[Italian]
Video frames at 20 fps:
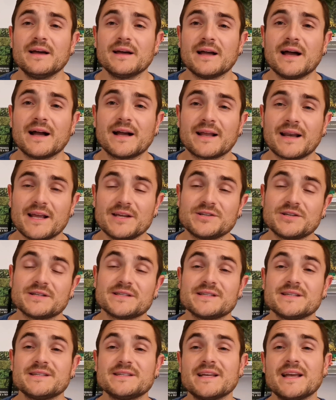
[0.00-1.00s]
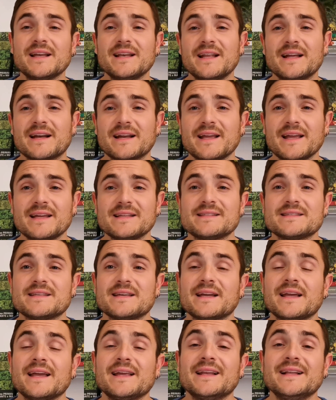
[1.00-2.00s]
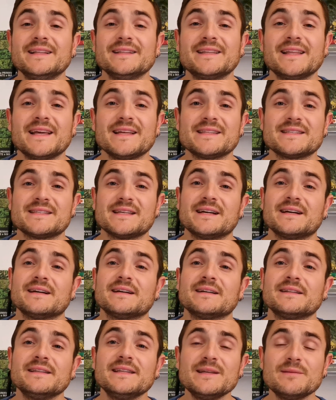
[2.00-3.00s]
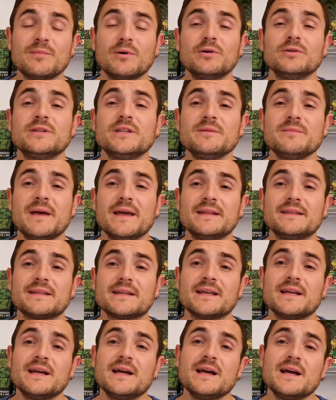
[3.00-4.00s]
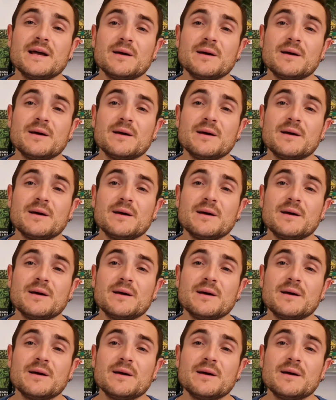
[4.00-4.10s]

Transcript: accrescersi sia in larghezza che in altezza di molti metri